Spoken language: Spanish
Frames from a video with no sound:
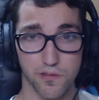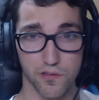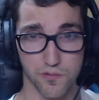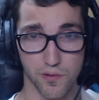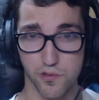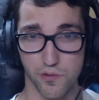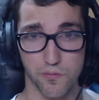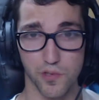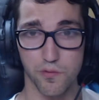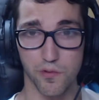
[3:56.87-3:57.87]
los nuevos, son
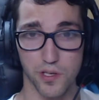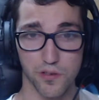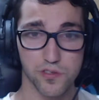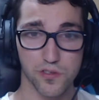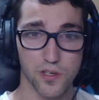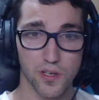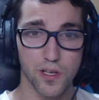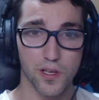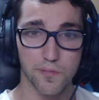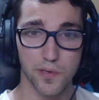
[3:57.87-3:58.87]
muy buenos.
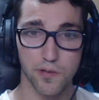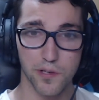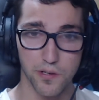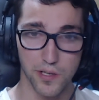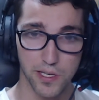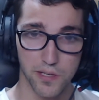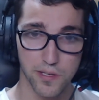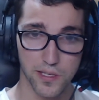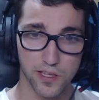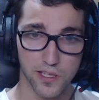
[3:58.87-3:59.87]
Pero bueno, eh, una
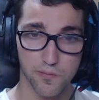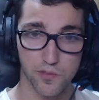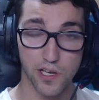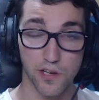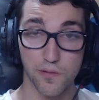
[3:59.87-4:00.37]
vez que tenemos claro el